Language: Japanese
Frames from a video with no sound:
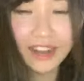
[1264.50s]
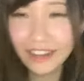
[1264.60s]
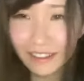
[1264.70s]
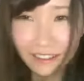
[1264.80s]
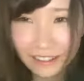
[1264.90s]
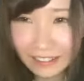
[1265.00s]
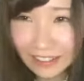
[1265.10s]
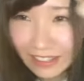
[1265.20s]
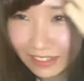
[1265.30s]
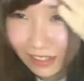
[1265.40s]
な
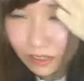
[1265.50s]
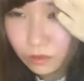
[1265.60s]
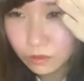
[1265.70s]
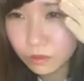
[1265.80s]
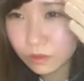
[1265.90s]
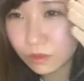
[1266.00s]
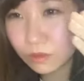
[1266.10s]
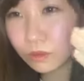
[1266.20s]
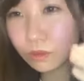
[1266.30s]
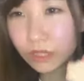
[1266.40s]
ん
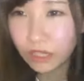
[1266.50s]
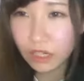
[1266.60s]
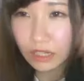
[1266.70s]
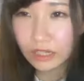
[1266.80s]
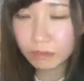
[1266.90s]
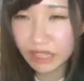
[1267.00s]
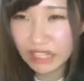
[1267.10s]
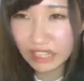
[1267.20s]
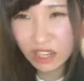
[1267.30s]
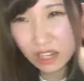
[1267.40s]
かすごいね蚊にめっ
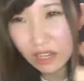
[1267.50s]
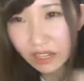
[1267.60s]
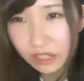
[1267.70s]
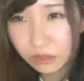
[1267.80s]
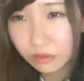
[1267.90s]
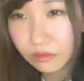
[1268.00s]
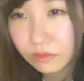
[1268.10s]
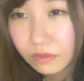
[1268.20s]
ちゃたかられた今日